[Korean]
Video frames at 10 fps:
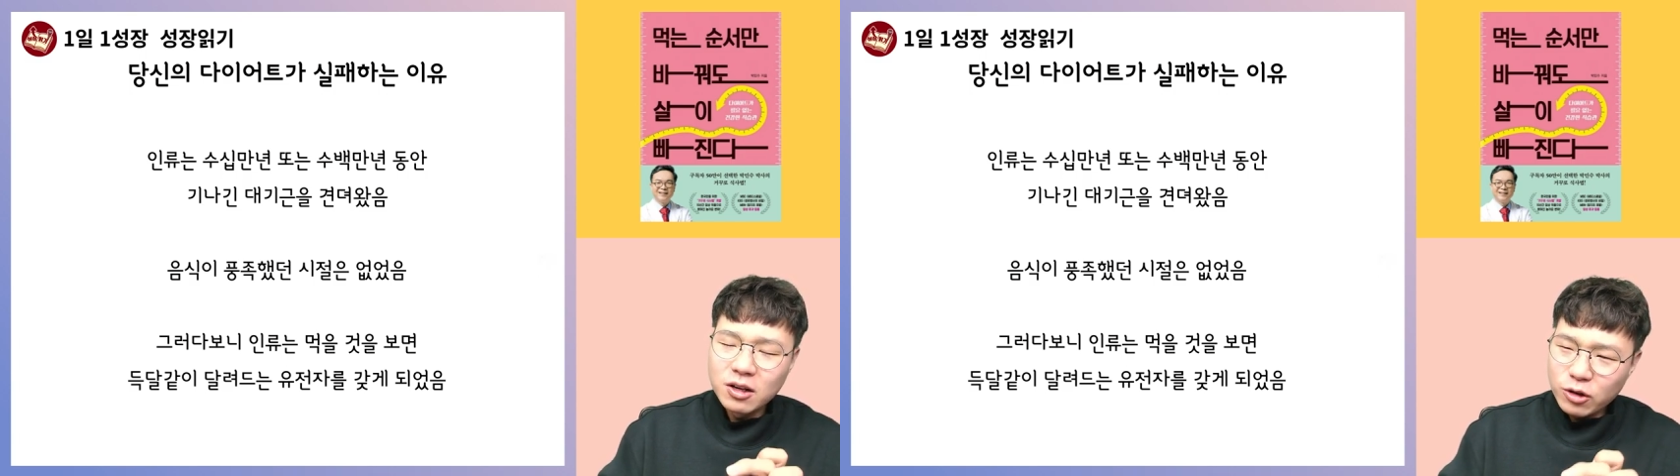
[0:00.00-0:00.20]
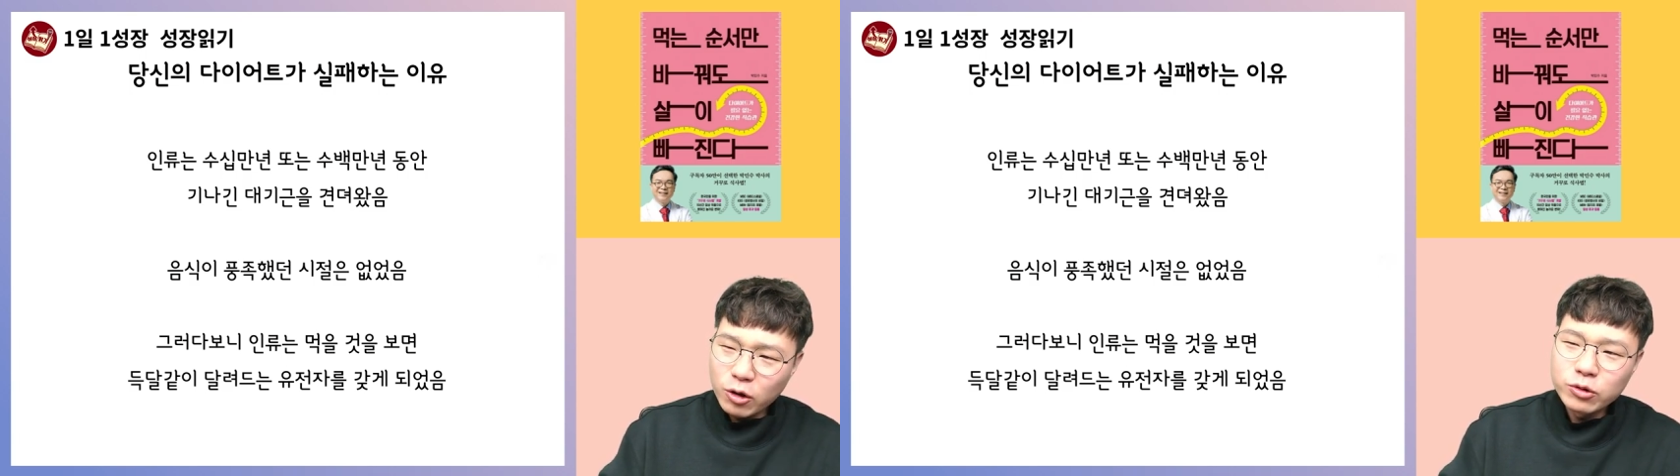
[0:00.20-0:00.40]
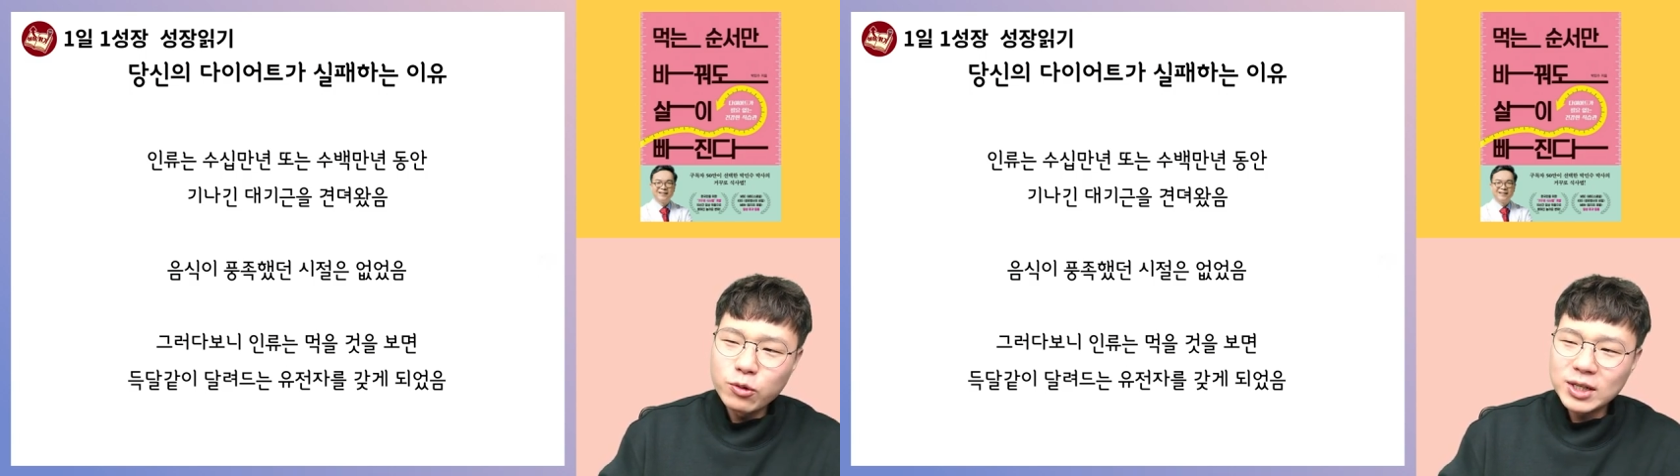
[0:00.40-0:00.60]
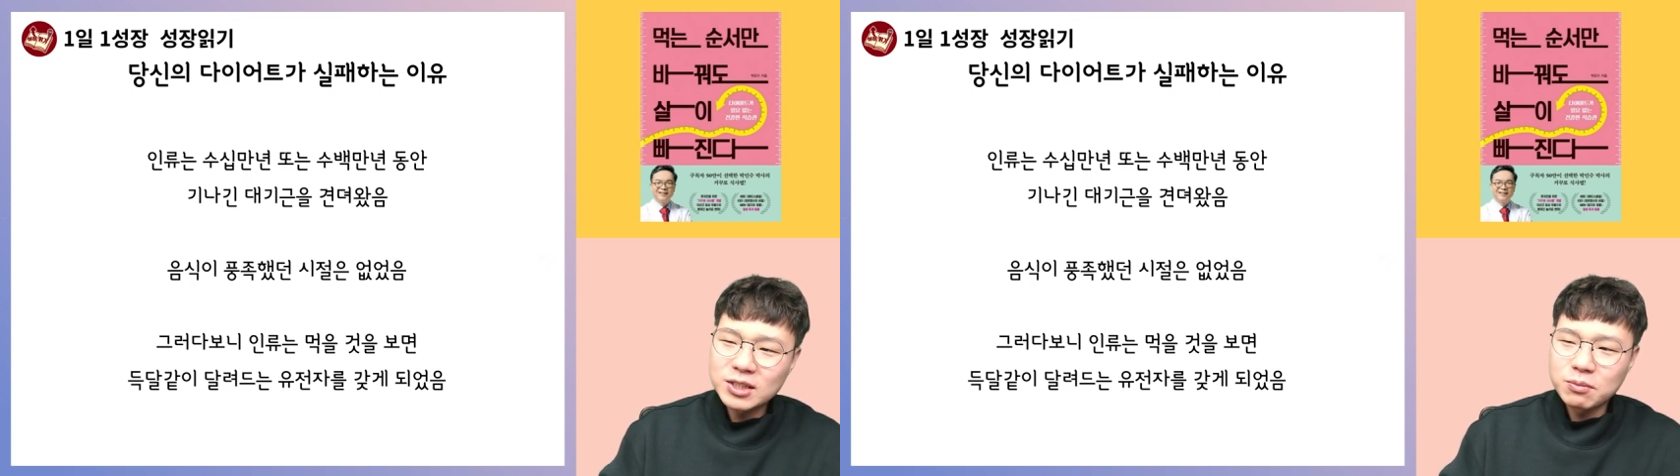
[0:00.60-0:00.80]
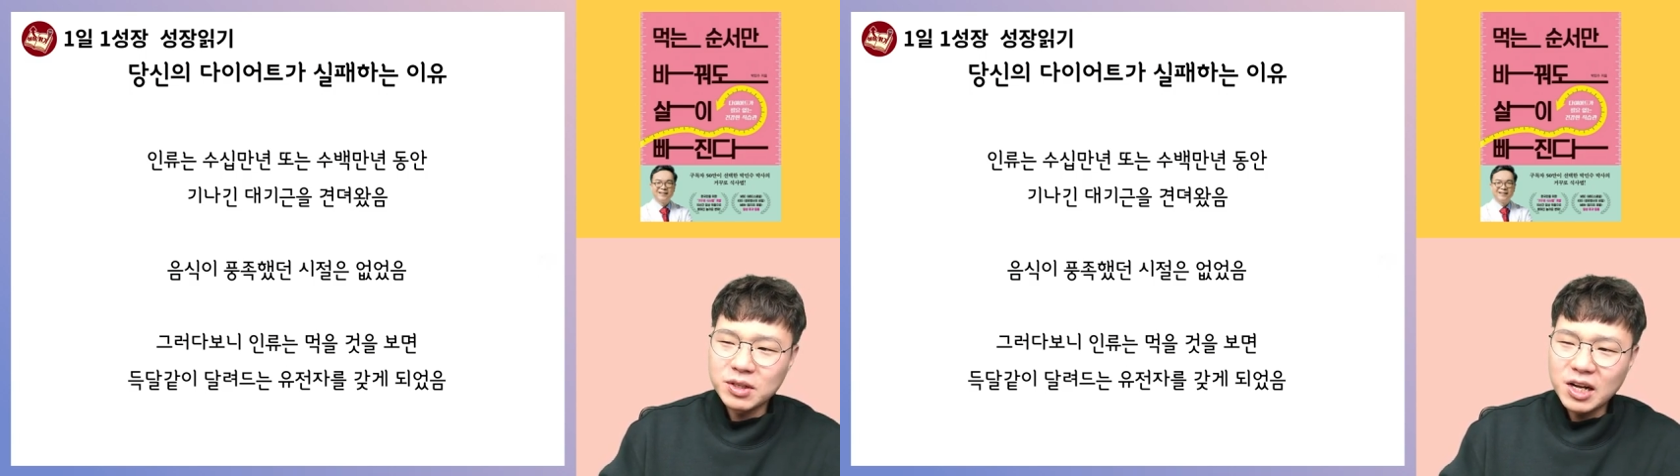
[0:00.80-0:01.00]

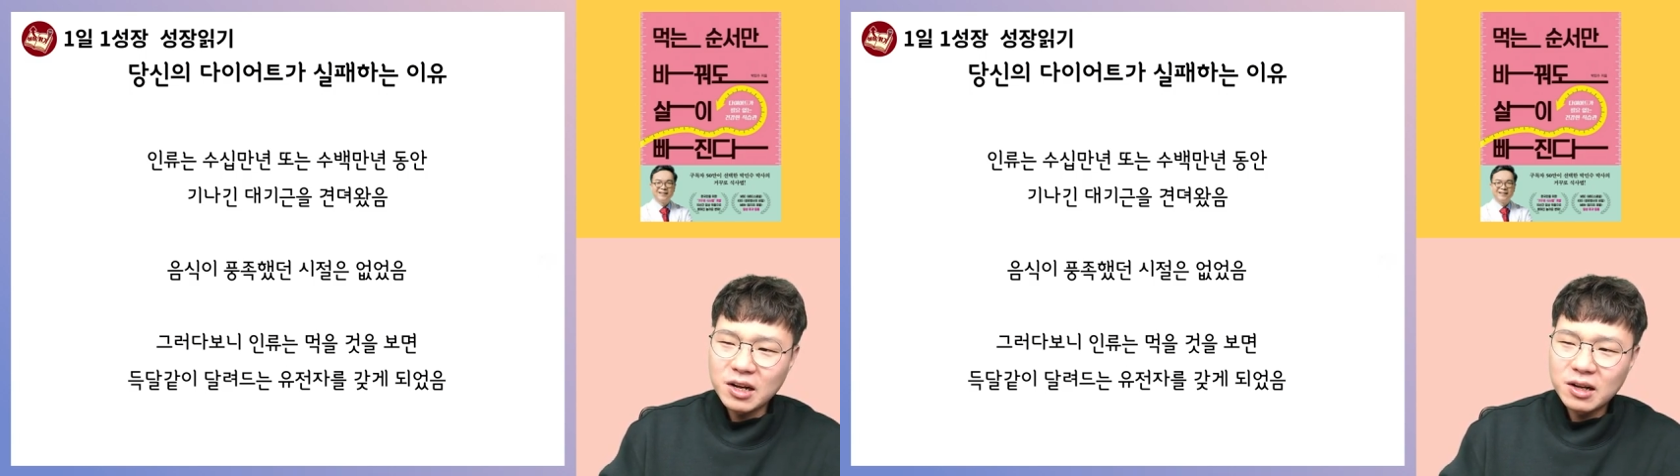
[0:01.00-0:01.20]
견뎌왔습니다.